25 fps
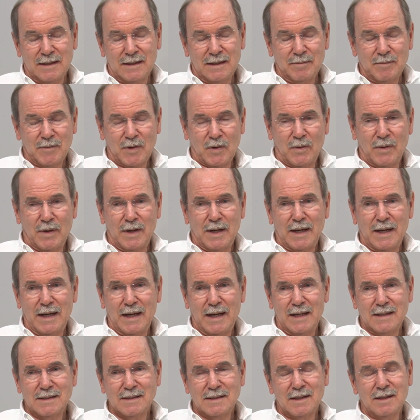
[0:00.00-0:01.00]
Bom,
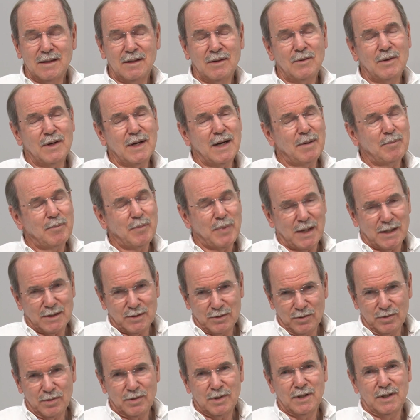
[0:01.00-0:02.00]
essa não é a
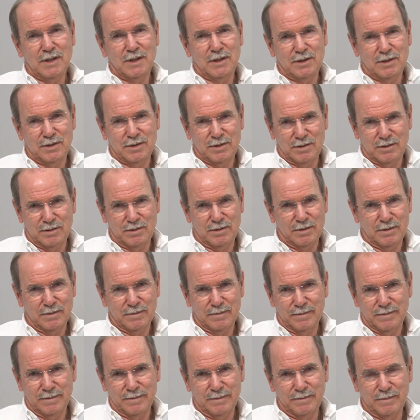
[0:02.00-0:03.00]
paz do Cristo,
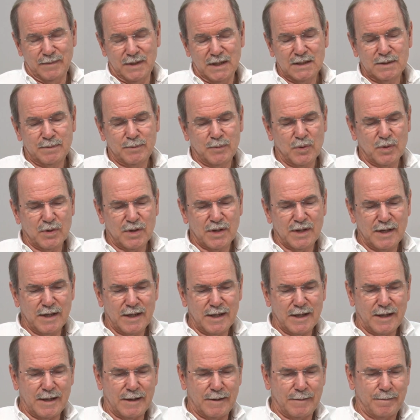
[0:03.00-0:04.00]
mesmo
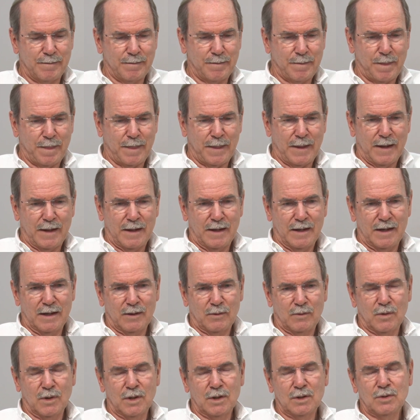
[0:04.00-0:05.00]
porque é
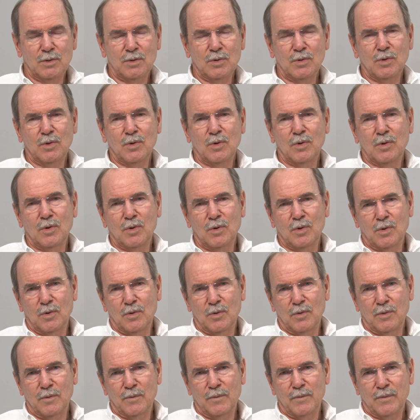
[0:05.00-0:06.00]

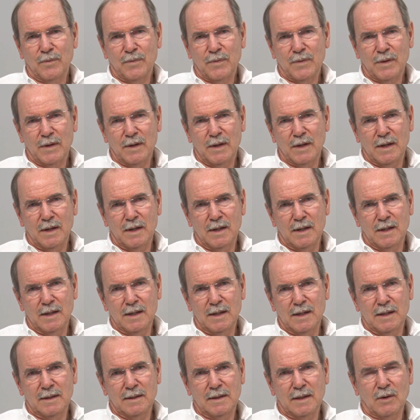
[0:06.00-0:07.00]
quando
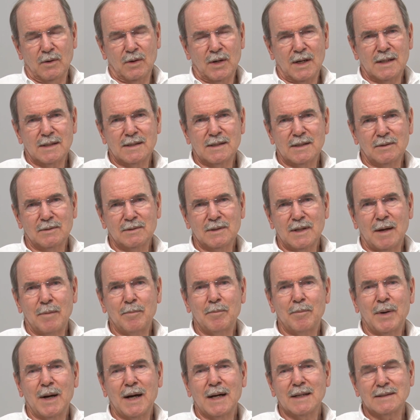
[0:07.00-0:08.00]
é, na oração da
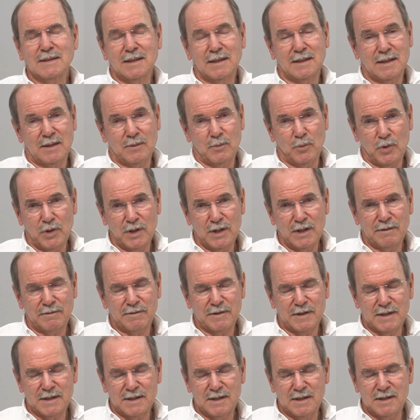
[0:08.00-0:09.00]
paz atribuída a
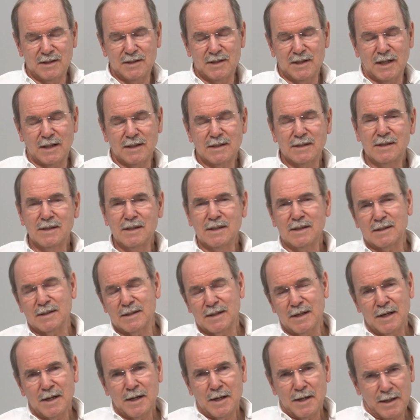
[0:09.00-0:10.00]
Francisco de
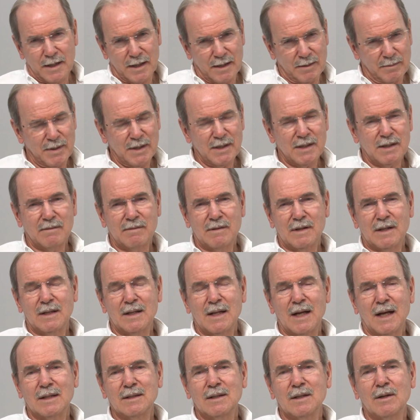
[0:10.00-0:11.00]
Assis, que é bem da
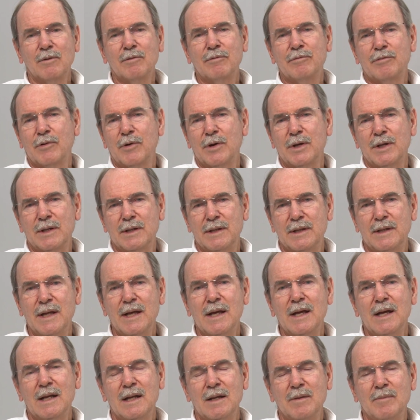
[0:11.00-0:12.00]
verdade não foi
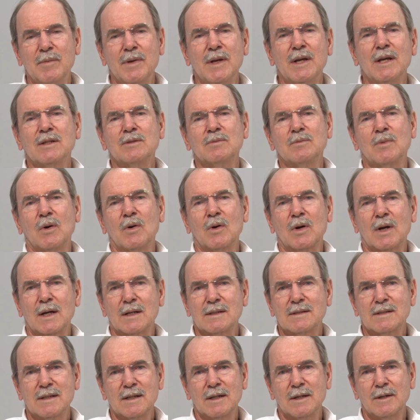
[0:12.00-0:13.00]
dele mesmo a
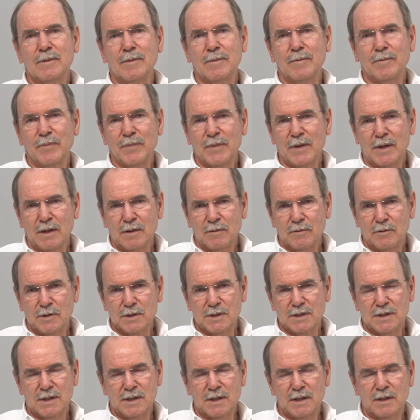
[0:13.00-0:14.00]
oração, foi
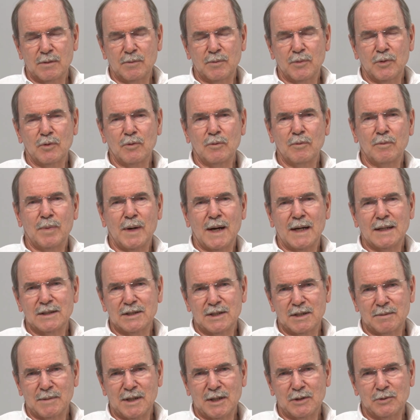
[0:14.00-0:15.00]
escrito por um padre
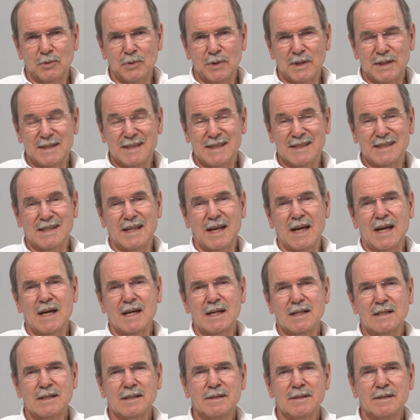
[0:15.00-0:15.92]
chamado Esther